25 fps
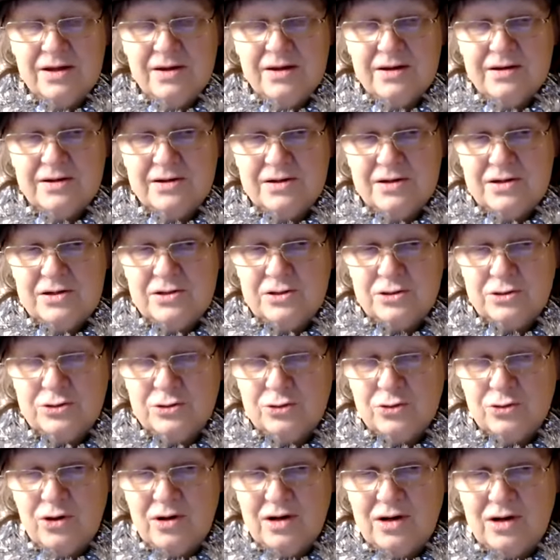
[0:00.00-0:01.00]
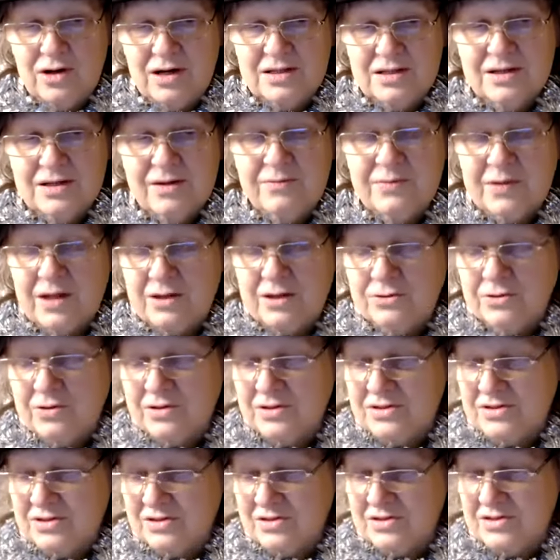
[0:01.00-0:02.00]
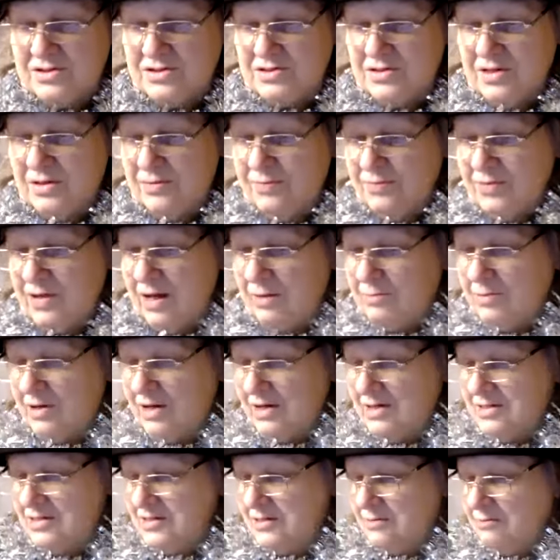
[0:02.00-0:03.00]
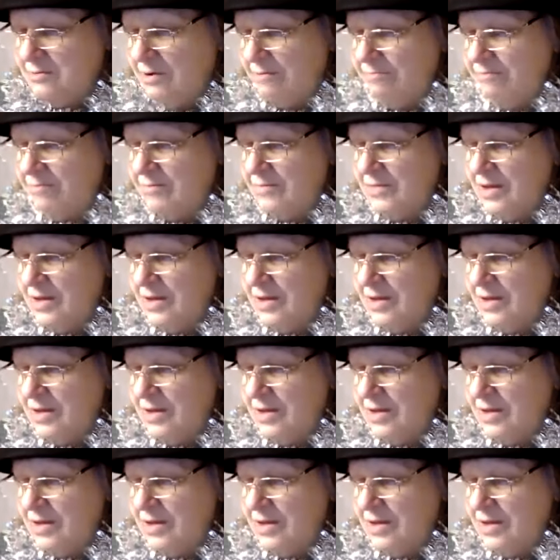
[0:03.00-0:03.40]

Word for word: э, ритуалы, которые совершенно необходимы.